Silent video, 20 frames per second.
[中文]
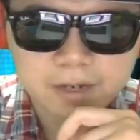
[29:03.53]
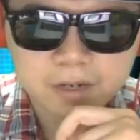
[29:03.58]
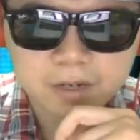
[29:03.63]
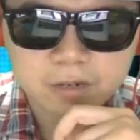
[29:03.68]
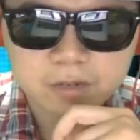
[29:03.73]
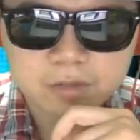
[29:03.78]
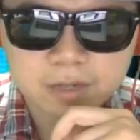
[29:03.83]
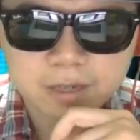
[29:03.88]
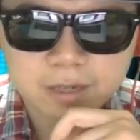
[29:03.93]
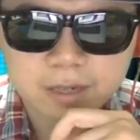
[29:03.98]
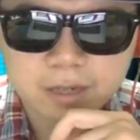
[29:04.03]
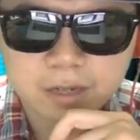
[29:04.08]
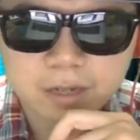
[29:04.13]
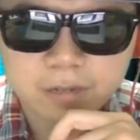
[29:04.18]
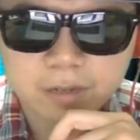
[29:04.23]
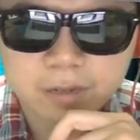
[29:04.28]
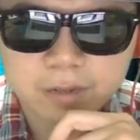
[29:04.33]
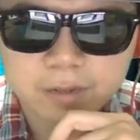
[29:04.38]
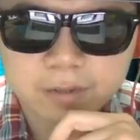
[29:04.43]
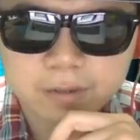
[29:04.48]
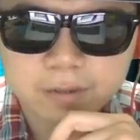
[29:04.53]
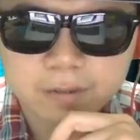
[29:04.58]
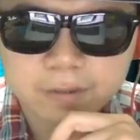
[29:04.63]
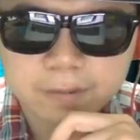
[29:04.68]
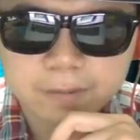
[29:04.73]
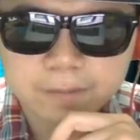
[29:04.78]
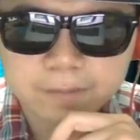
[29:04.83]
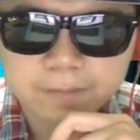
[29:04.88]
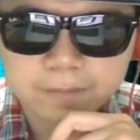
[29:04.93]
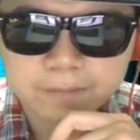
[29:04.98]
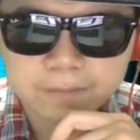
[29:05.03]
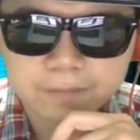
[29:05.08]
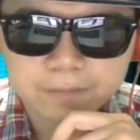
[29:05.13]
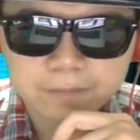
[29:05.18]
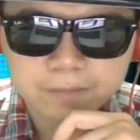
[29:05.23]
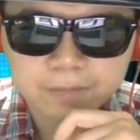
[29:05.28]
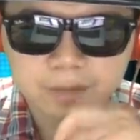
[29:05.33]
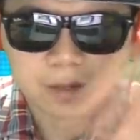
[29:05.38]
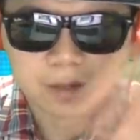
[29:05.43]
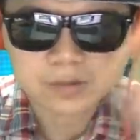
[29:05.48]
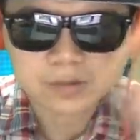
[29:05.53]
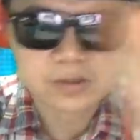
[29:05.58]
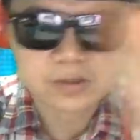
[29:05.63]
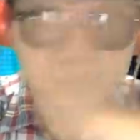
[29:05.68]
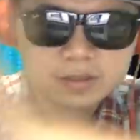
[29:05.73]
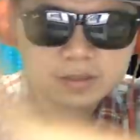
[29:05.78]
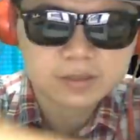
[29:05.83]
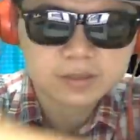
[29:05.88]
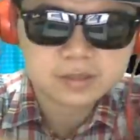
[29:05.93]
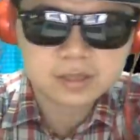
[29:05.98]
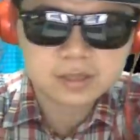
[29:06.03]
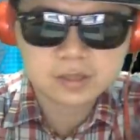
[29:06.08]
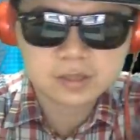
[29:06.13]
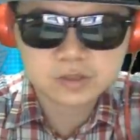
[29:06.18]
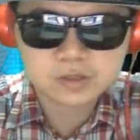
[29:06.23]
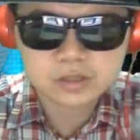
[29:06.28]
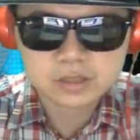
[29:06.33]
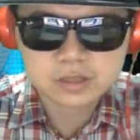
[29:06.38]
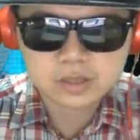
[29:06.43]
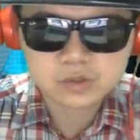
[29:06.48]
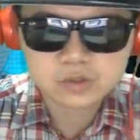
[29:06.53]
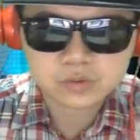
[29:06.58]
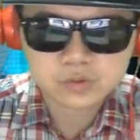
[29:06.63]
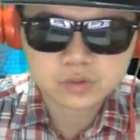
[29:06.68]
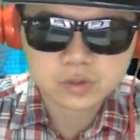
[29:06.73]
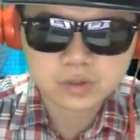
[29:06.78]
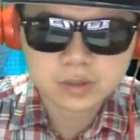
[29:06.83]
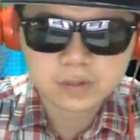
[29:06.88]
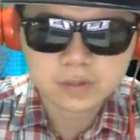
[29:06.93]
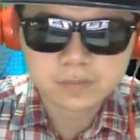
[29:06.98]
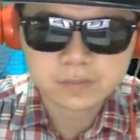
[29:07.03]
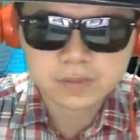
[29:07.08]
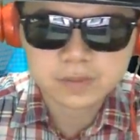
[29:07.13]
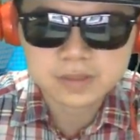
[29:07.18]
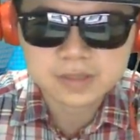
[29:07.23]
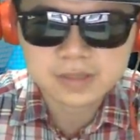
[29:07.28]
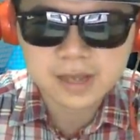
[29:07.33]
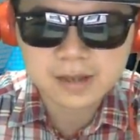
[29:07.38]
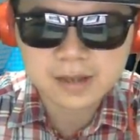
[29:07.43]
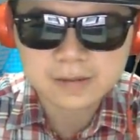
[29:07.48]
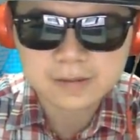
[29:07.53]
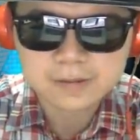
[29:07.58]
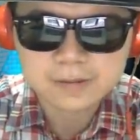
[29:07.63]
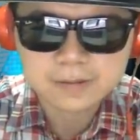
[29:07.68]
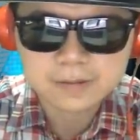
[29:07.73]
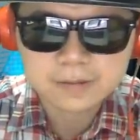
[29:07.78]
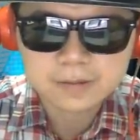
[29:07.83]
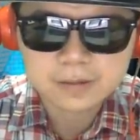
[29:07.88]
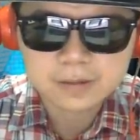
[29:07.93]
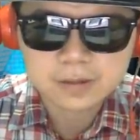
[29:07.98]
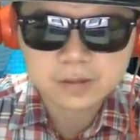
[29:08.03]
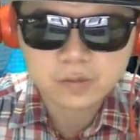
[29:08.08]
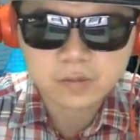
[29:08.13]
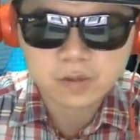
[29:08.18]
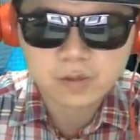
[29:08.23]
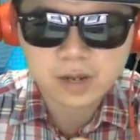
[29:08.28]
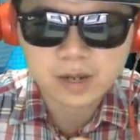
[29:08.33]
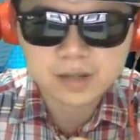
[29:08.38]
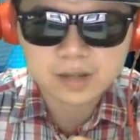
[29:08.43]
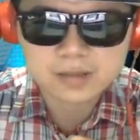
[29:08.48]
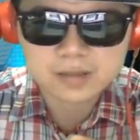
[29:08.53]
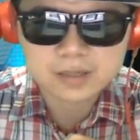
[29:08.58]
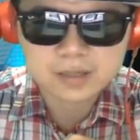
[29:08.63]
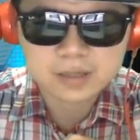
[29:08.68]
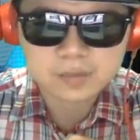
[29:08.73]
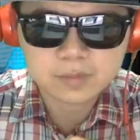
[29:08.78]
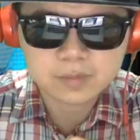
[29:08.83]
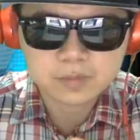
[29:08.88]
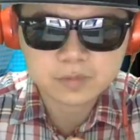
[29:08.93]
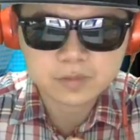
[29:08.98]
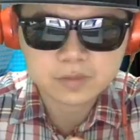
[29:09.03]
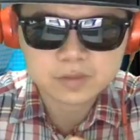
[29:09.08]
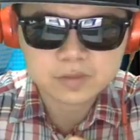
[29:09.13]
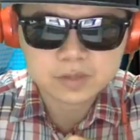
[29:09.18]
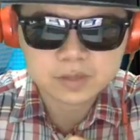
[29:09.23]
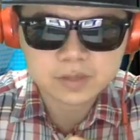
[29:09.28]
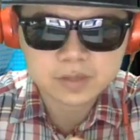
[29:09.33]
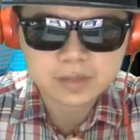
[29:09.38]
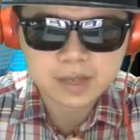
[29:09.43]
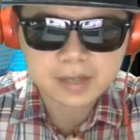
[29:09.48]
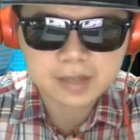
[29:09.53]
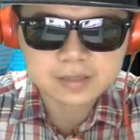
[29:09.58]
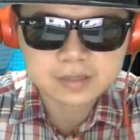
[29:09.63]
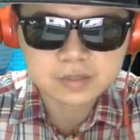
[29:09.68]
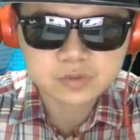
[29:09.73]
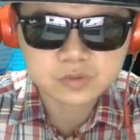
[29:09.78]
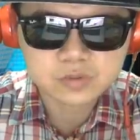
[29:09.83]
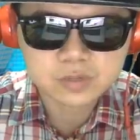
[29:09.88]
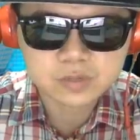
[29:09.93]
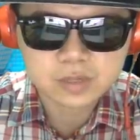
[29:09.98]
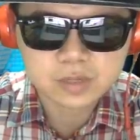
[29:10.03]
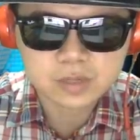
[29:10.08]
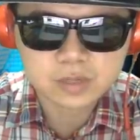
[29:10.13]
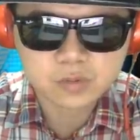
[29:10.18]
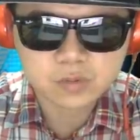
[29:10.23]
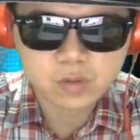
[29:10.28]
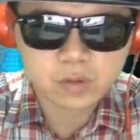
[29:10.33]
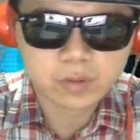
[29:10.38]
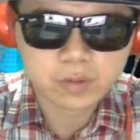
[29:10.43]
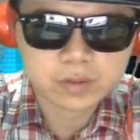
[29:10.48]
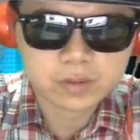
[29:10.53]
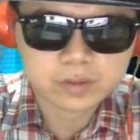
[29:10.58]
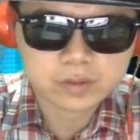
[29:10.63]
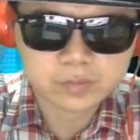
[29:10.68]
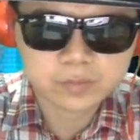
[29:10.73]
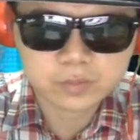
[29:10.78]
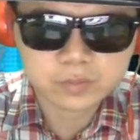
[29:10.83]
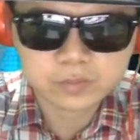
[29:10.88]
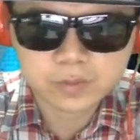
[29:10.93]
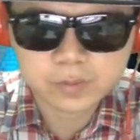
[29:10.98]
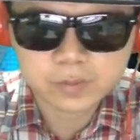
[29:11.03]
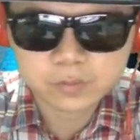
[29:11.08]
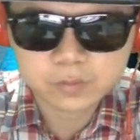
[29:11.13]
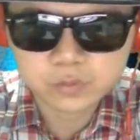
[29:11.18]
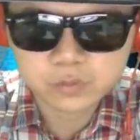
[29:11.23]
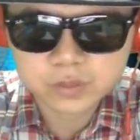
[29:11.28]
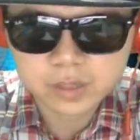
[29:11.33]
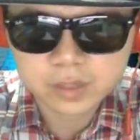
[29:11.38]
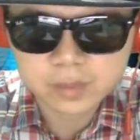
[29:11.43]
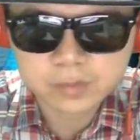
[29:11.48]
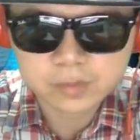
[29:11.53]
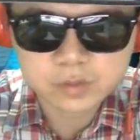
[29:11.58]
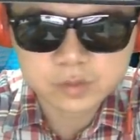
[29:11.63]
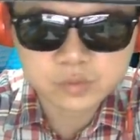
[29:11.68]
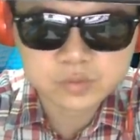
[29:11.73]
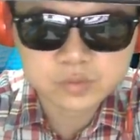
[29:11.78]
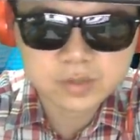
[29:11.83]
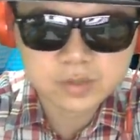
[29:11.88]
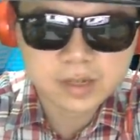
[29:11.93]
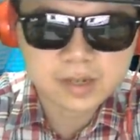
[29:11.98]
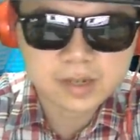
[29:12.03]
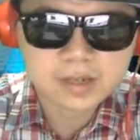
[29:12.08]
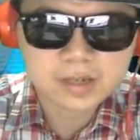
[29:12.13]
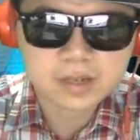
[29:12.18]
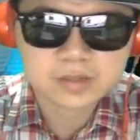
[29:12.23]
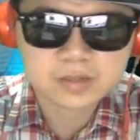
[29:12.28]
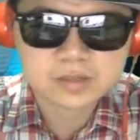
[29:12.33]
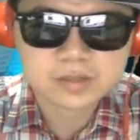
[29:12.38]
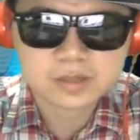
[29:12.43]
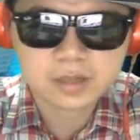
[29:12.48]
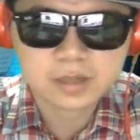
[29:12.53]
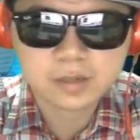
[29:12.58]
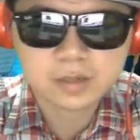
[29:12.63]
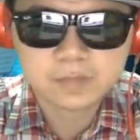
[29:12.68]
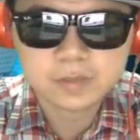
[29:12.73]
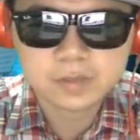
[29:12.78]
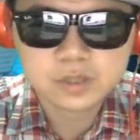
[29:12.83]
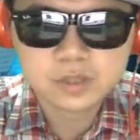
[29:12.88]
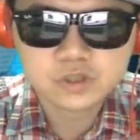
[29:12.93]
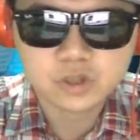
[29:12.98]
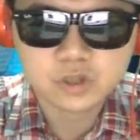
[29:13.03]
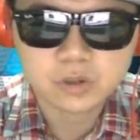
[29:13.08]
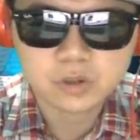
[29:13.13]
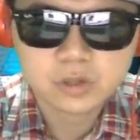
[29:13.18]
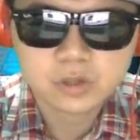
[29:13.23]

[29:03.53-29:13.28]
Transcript: 后场高远。好，小戴这个直接去做一个劈杀。哇，这个部分小戴还是出现了挂网的部分。目前的比数是来到十二比九，